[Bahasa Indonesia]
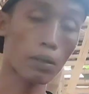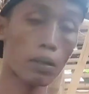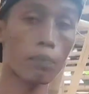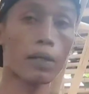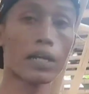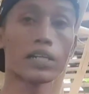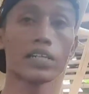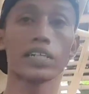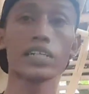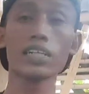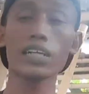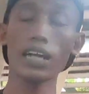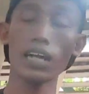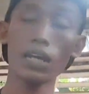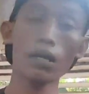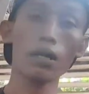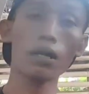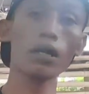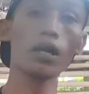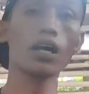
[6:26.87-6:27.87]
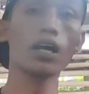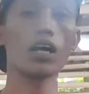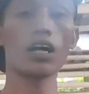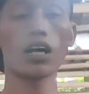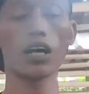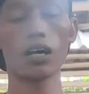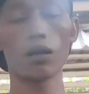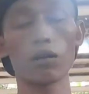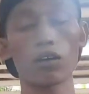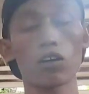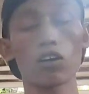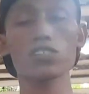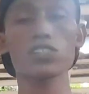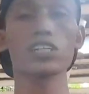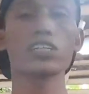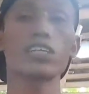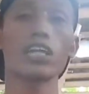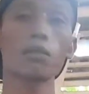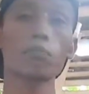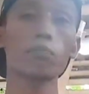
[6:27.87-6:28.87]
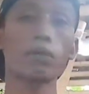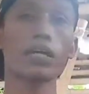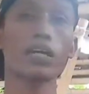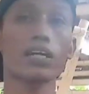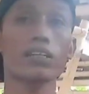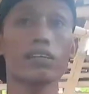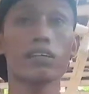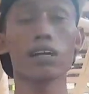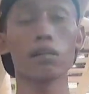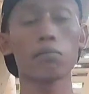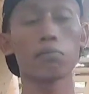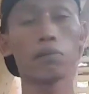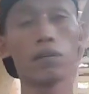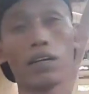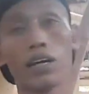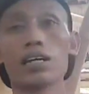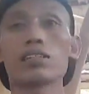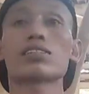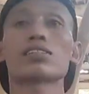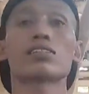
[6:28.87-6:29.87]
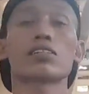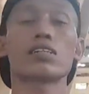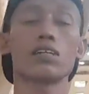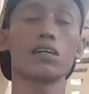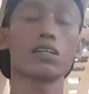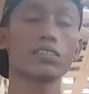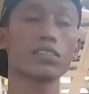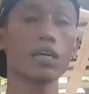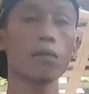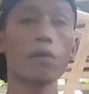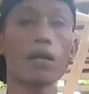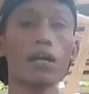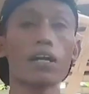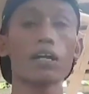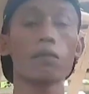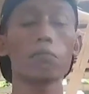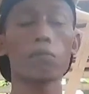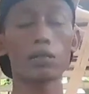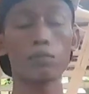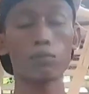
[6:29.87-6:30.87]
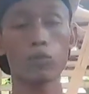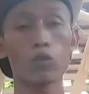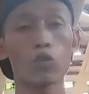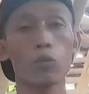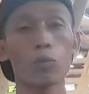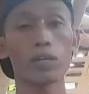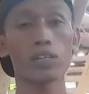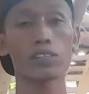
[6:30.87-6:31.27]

perbandingan uh, konsentrat PK13 saya pakai 40%